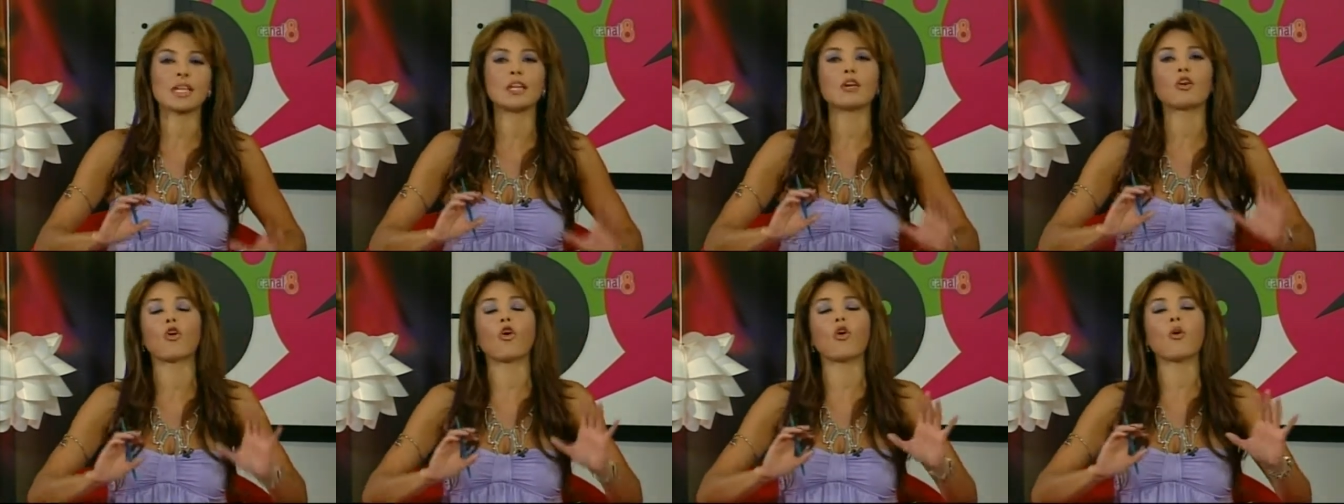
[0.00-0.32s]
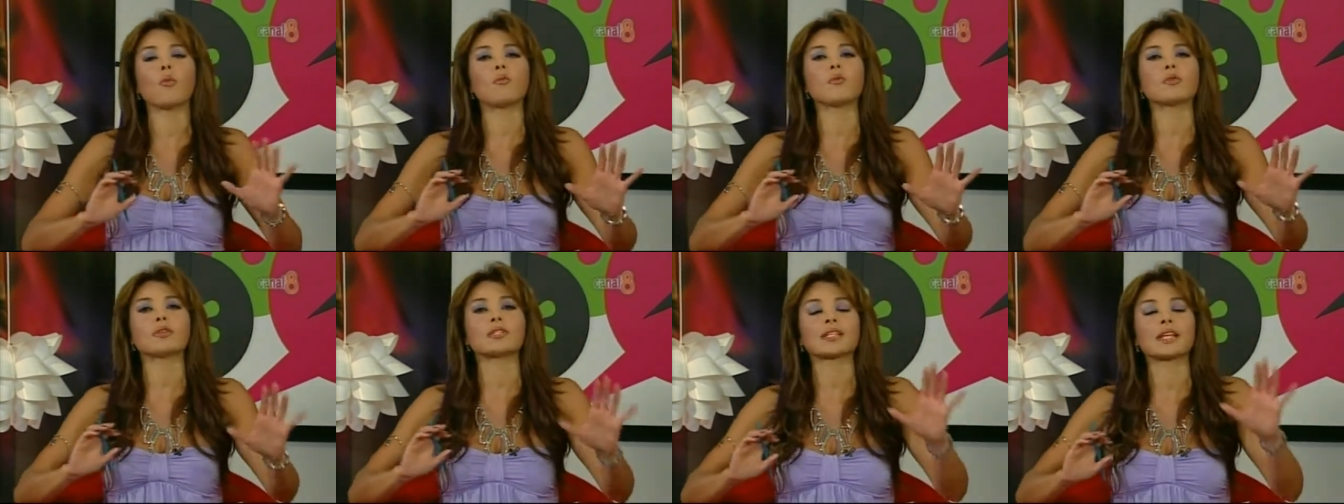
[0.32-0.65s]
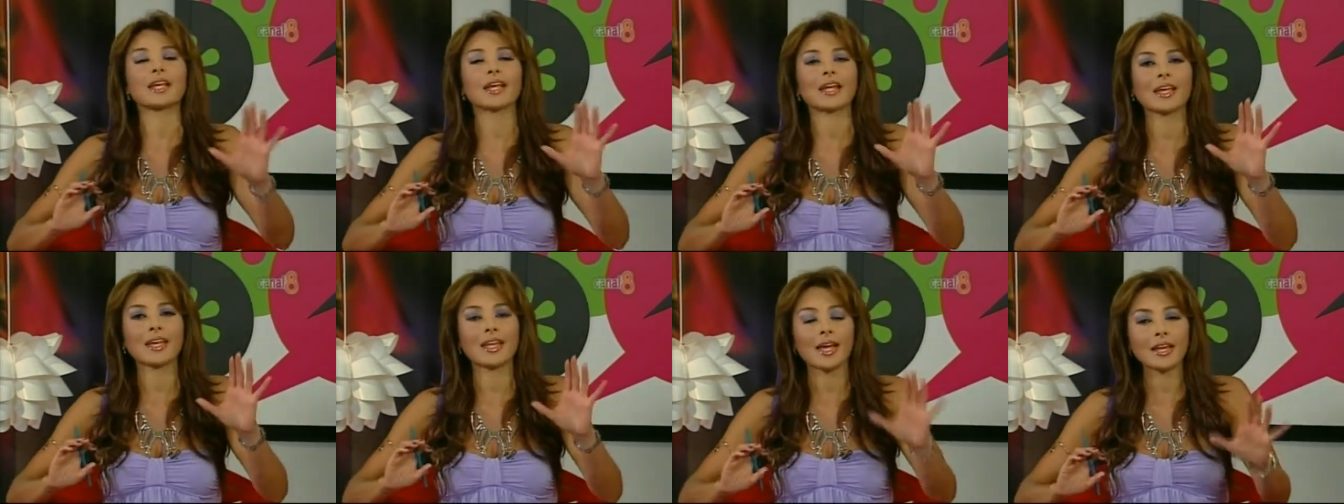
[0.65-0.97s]
y cómo es
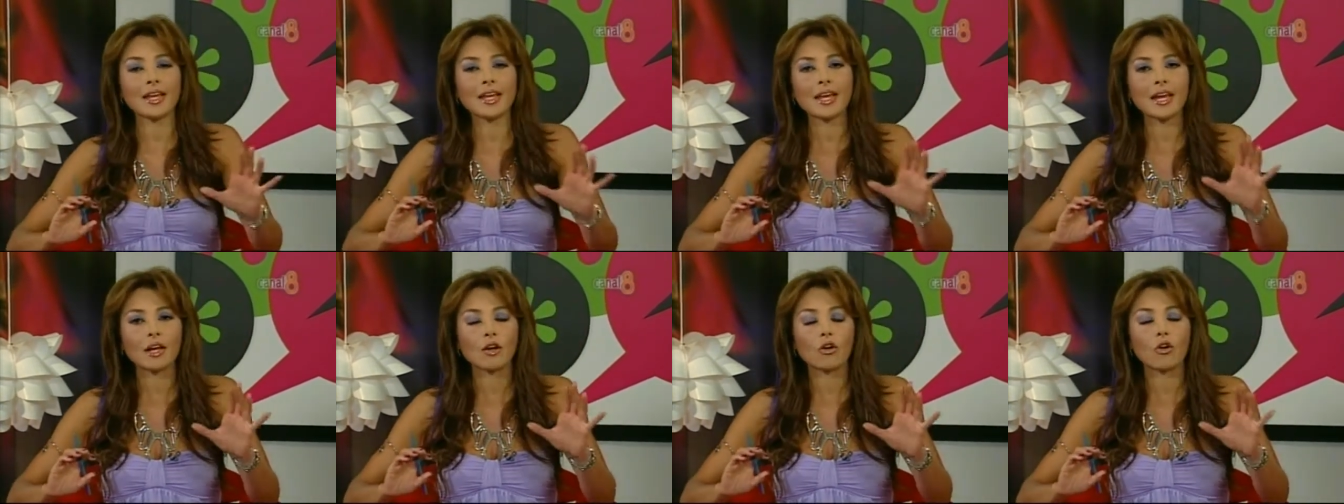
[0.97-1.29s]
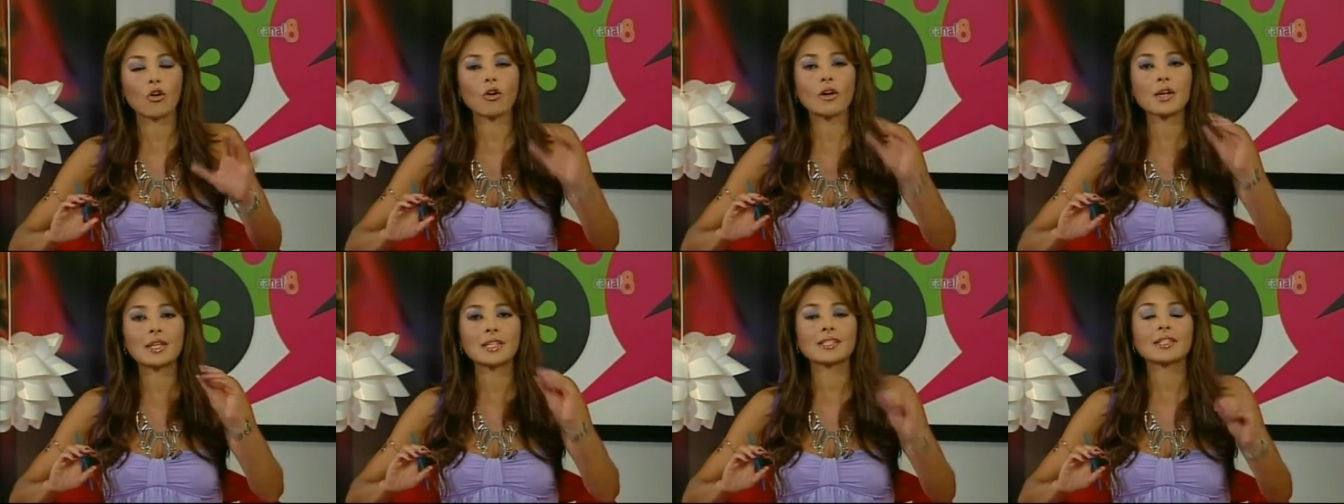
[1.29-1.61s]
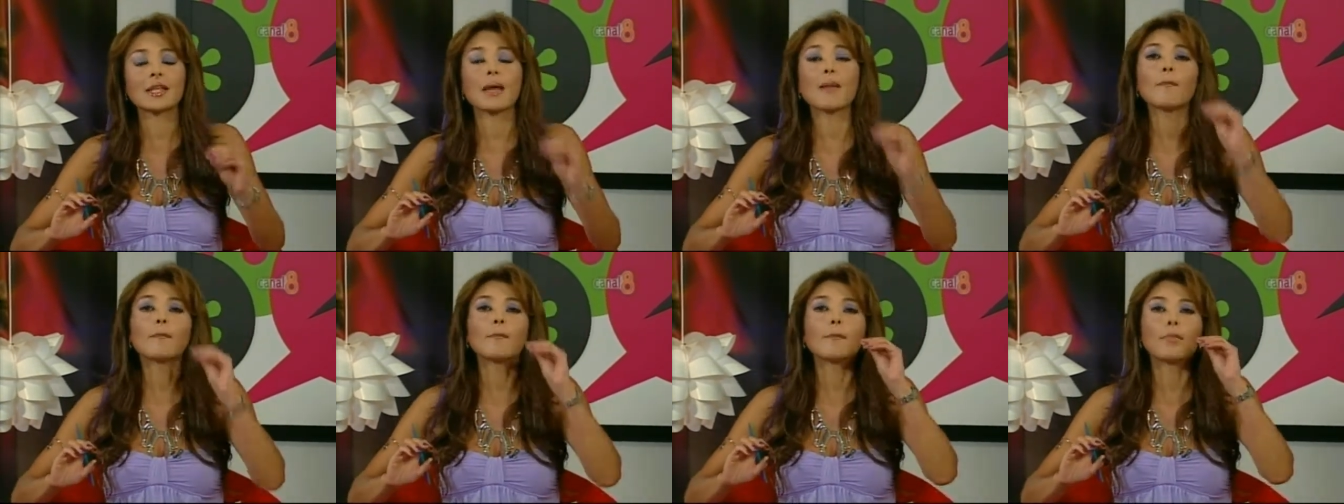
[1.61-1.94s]
que quedarían con
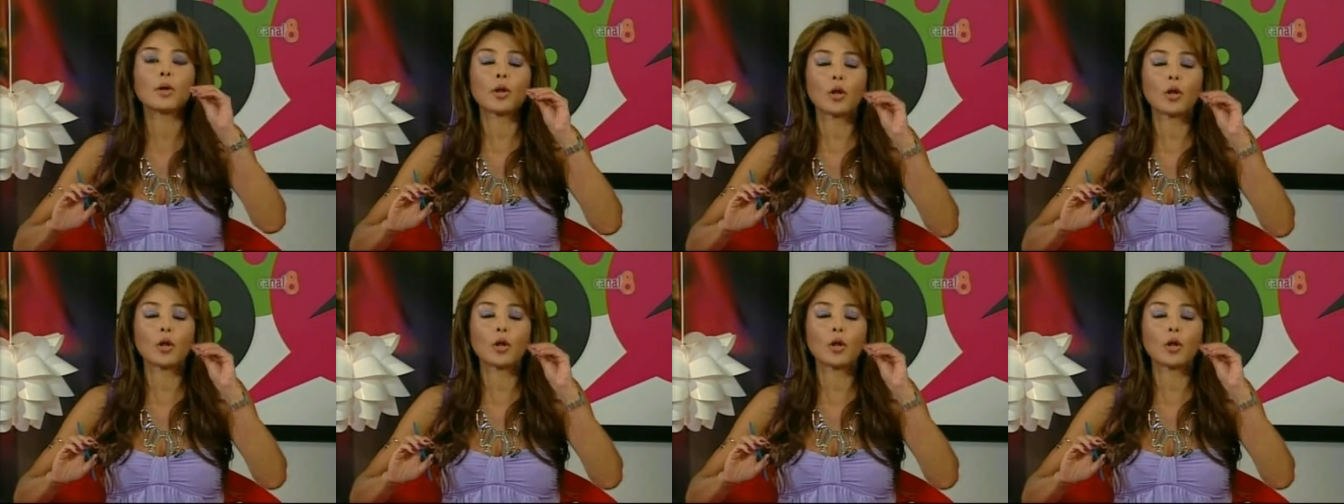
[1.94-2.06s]
este